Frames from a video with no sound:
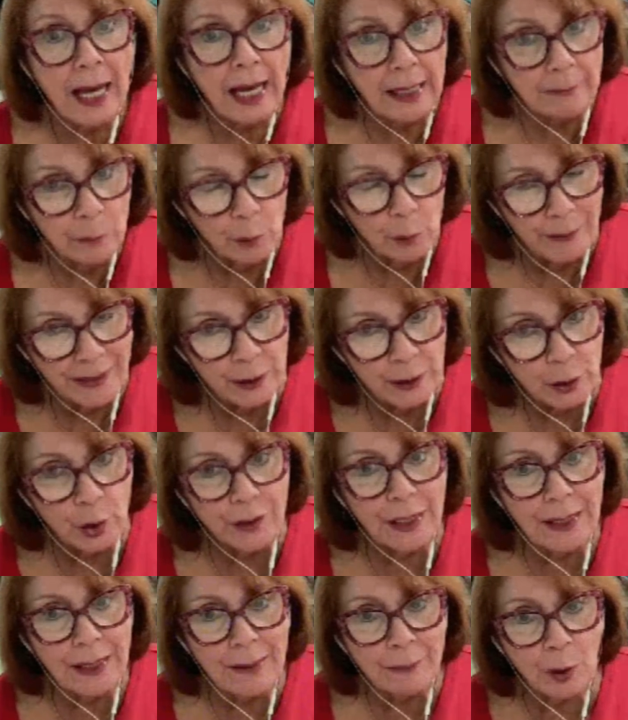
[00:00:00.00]
al
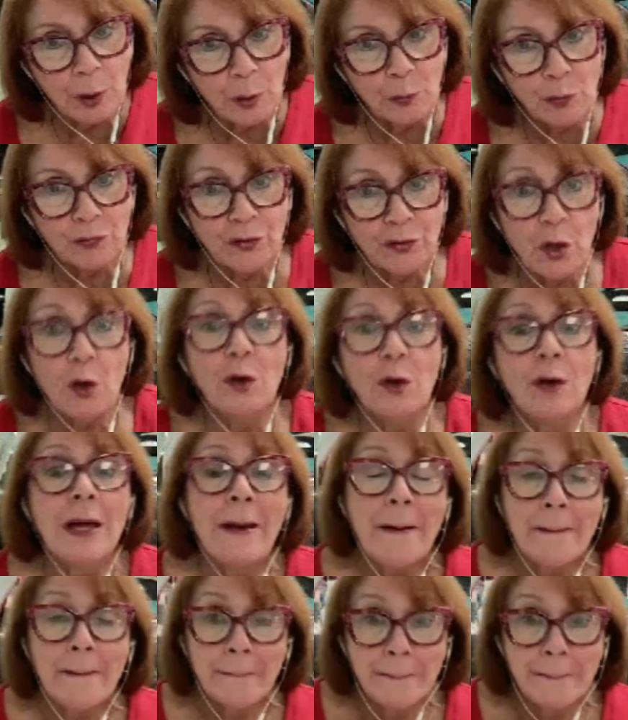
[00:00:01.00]
momento de la producción,